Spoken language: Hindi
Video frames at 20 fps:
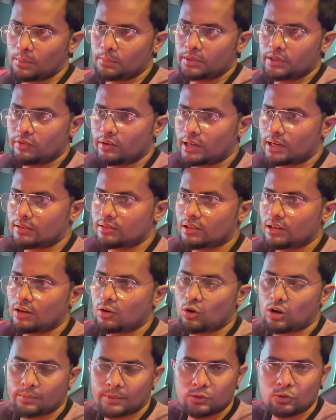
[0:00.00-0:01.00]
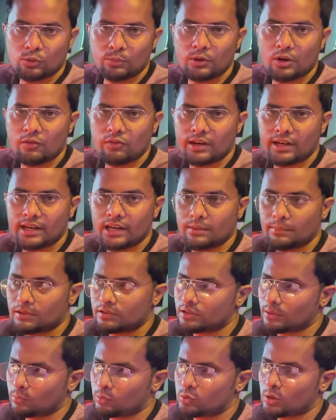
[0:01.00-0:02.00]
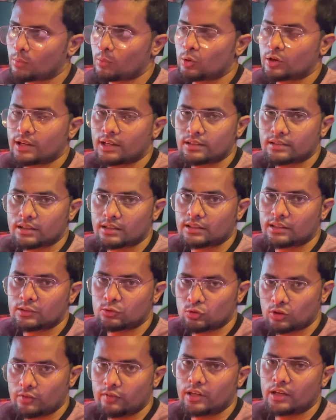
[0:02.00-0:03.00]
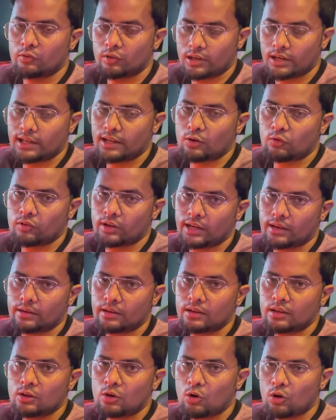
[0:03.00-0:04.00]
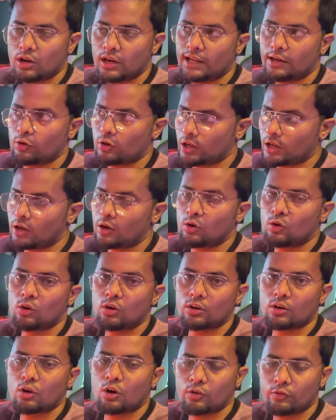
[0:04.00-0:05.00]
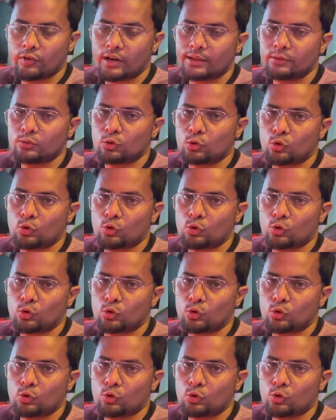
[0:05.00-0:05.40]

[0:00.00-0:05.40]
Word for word: पबजी वगैरह चल रहा है और भी जो भी ऑफलाइन गेम है सब कुछ आप लोग खेल सकते हैं जो अवेलेबल है ऑफलाइन ऑनलाइन और ऑफलाइन